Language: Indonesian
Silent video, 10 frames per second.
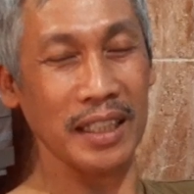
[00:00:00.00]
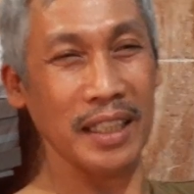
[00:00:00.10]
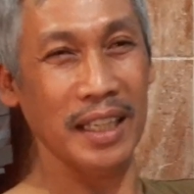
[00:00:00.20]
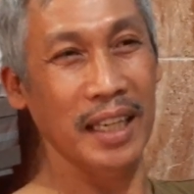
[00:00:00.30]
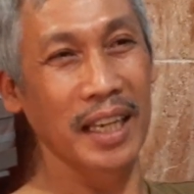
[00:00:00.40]
nggak
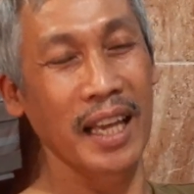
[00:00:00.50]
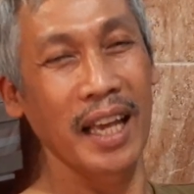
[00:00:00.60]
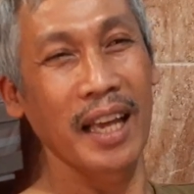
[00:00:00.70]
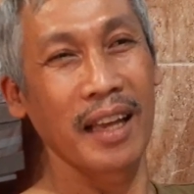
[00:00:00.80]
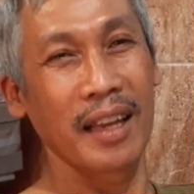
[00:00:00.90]
apa-apa, yang
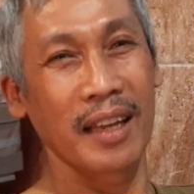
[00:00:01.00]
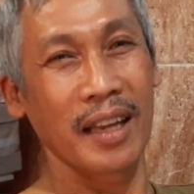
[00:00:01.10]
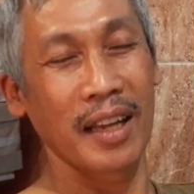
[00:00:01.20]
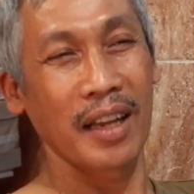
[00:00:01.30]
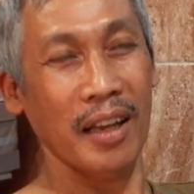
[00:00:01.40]
penting share.
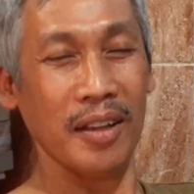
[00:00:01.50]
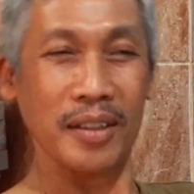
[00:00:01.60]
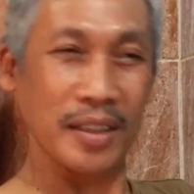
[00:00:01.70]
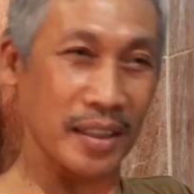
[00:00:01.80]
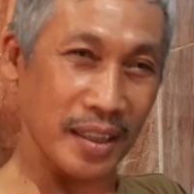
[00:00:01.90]

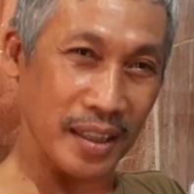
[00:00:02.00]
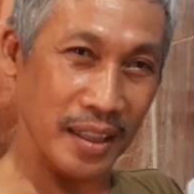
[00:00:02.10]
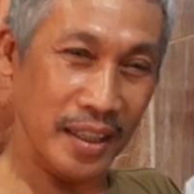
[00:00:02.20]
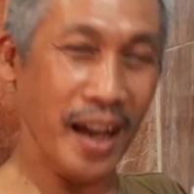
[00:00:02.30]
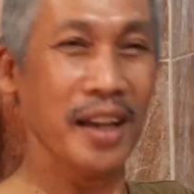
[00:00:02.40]

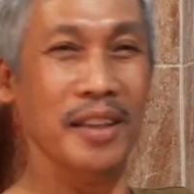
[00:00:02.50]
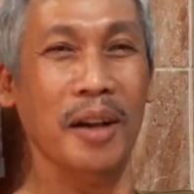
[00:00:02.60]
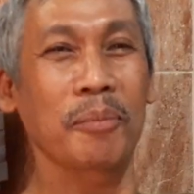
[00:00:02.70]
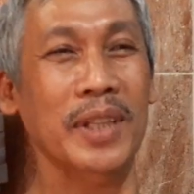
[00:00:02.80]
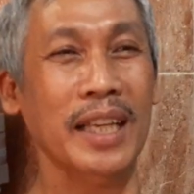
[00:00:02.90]
Ya,
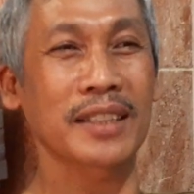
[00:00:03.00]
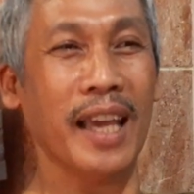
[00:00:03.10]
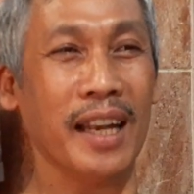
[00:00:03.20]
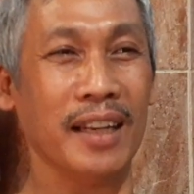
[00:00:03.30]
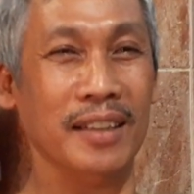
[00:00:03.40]
yang penting share.